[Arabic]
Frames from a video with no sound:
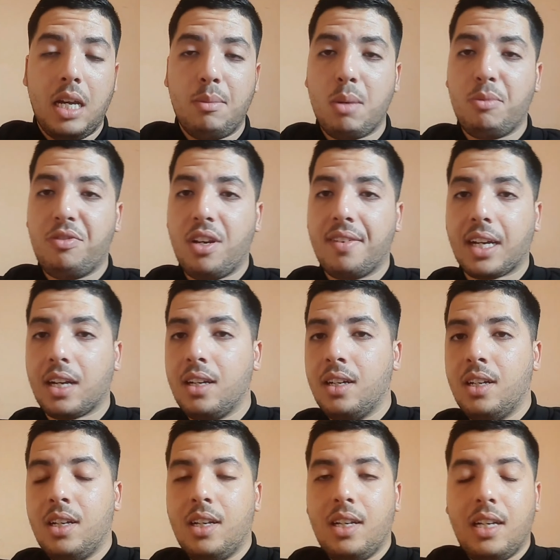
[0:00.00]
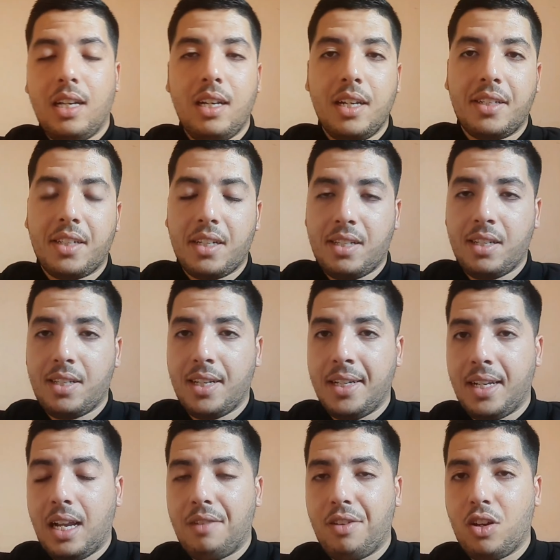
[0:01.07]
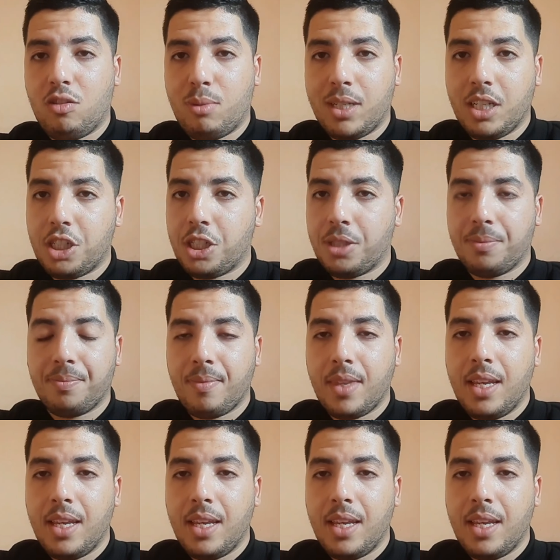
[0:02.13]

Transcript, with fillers: امام فريق اللي تاسس سنه 2014